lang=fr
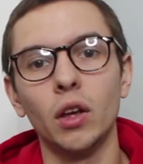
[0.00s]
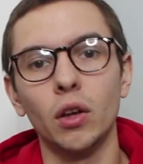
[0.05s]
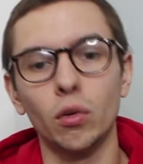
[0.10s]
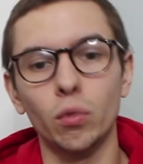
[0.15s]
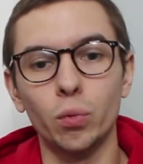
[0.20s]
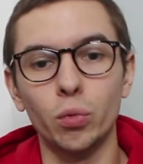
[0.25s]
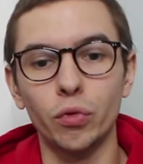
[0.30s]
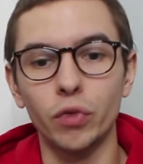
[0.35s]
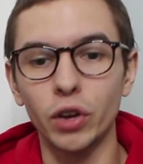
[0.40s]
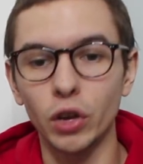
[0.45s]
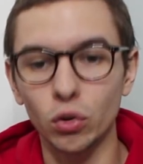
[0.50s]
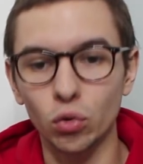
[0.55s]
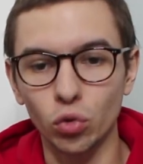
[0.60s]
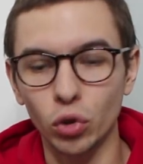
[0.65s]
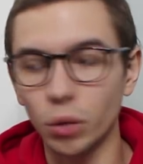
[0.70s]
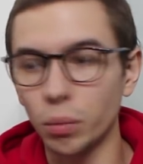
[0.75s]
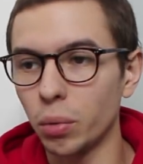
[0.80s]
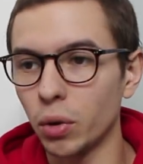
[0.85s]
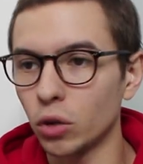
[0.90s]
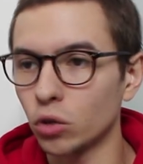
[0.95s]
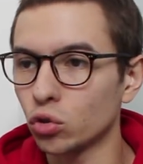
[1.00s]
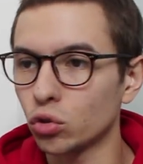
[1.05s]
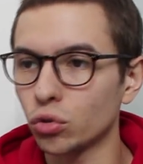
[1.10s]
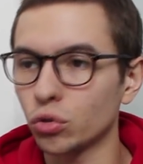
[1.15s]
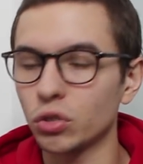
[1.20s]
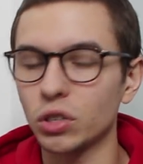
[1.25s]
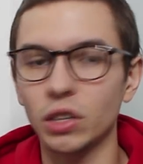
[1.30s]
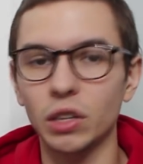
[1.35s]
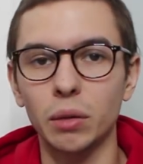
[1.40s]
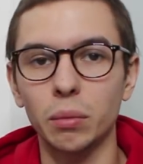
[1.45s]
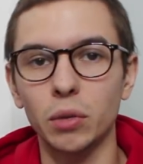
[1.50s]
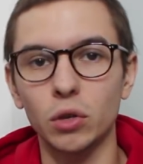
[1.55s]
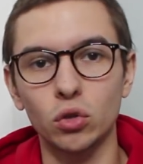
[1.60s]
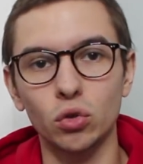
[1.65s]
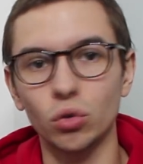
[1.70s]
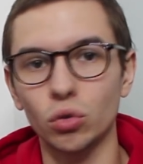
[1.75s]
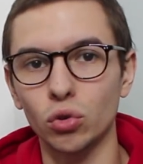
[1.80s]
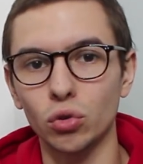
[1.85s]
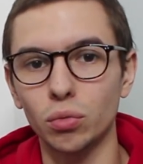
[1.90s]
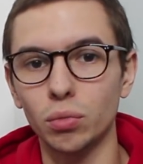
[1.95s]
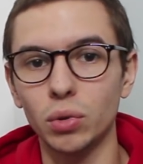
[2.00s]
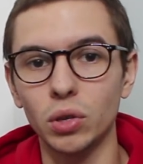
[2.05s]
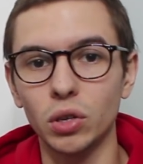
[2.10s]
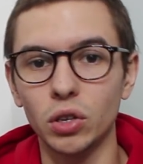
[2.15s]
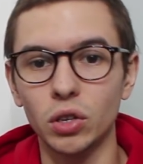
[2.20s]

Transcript: Vous pouvez y retrouver plein de choses, il y a des matchs de rugby,